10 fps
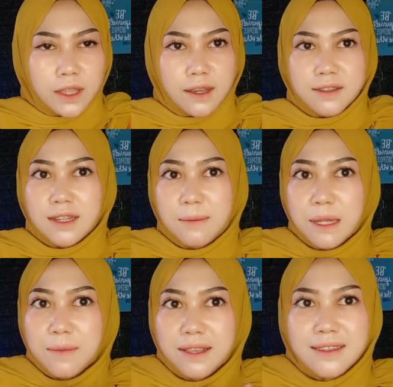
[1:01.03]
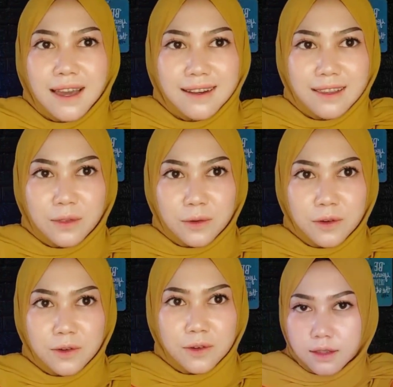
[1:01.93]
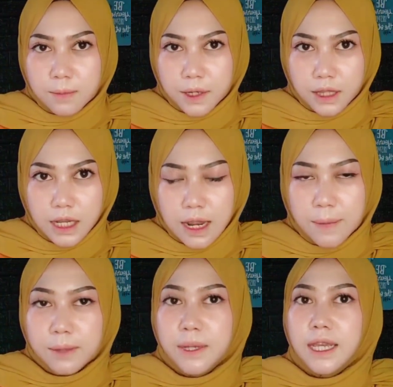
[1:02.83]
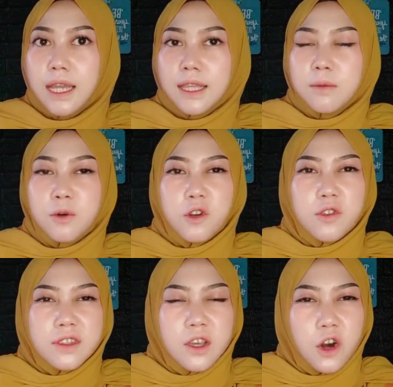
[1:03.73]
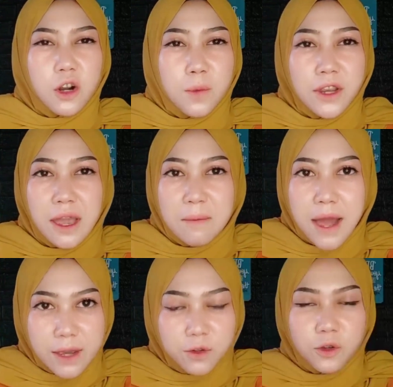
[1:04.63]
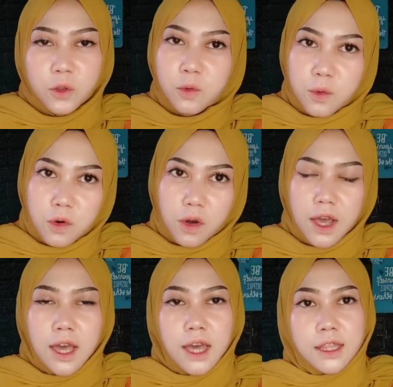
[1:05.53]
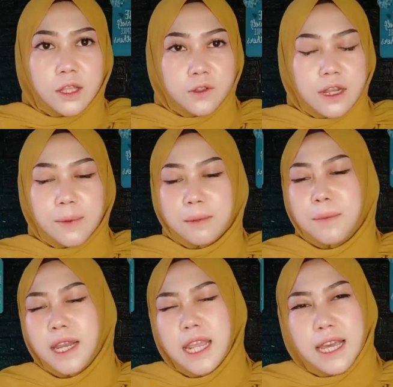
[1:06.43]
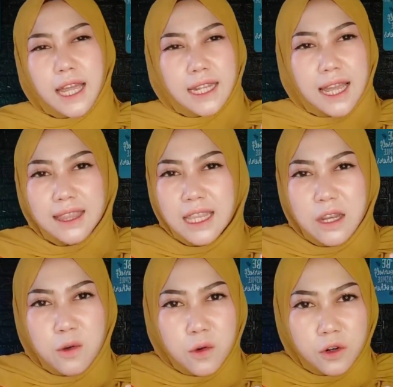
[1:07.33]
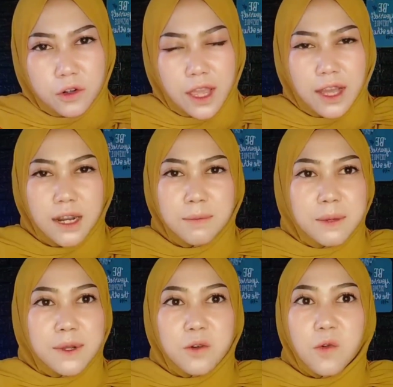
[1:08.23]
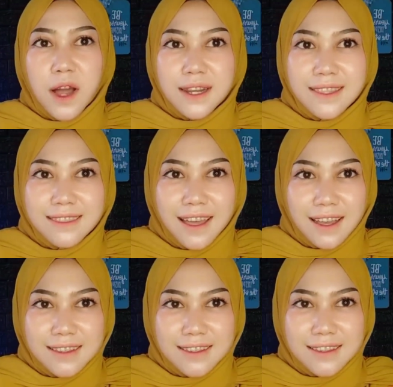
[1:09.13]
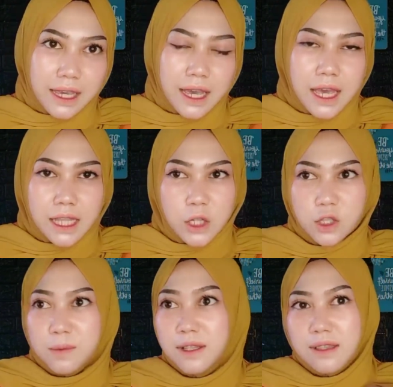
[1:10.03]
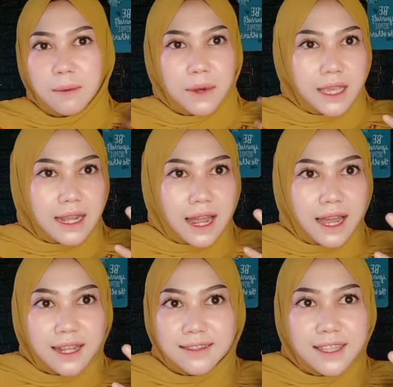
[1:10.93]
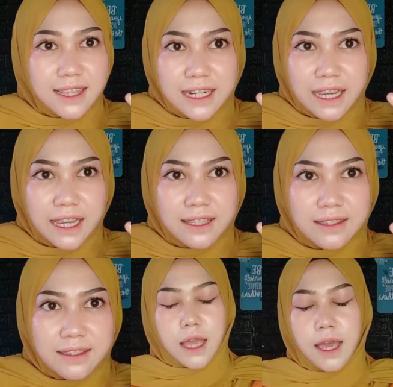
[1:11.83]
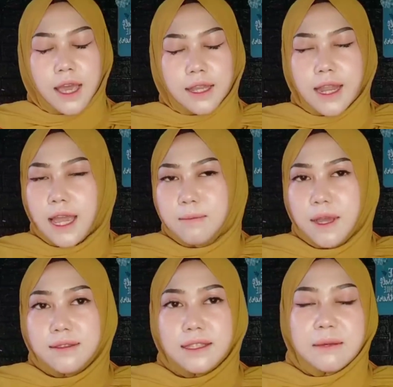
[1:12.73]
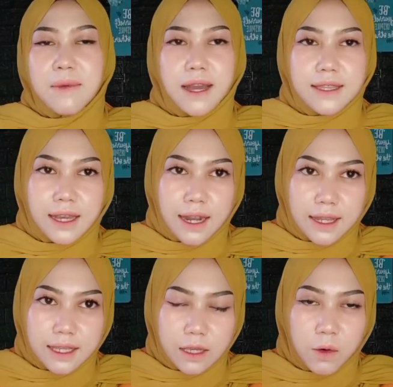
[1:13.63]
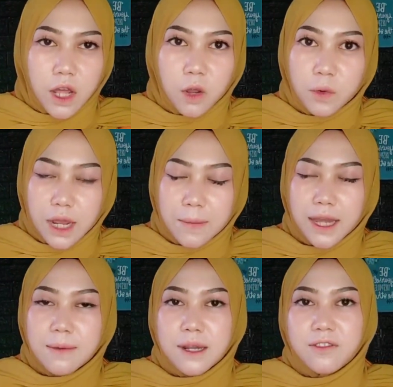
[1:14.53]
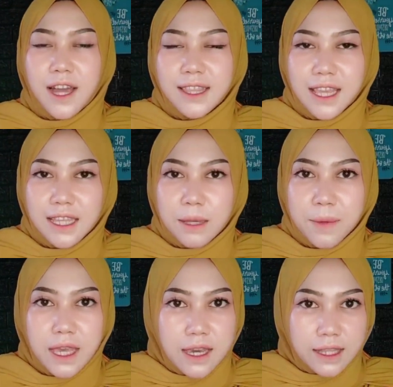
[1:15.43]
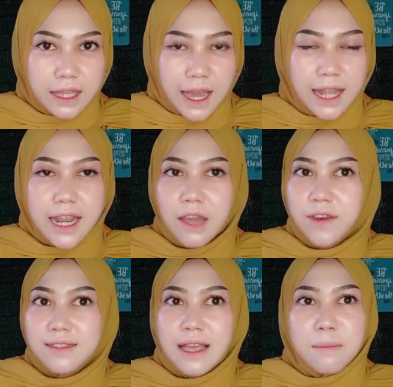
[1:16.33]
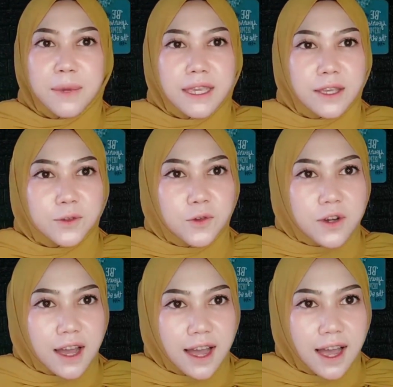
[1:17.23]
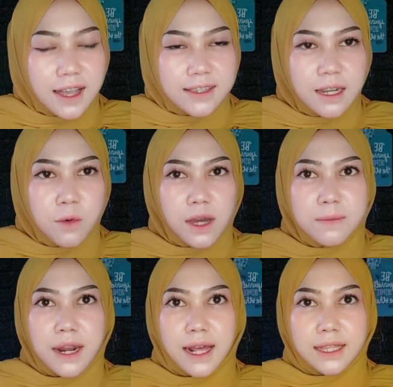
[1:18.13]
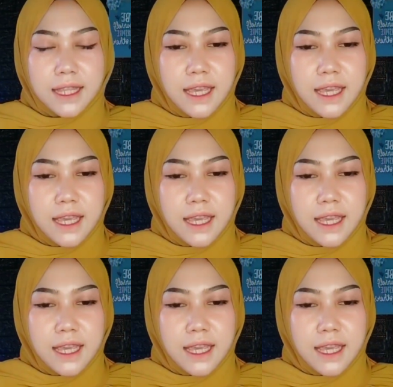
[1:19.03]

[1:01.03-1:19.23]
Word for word: senam lima jari itu. Seperti dapat meningkatkan produksi hormon yang baik untuk tubuh, terus dapat meningkatkan tidur yang lebih berkualitas, terus bisa menghilangkan stres, dan masih banyak lagi. Walaupun emang ada manfaatnya, tapi inget ya ada efek sampingnya juga. Jadi bukan berarti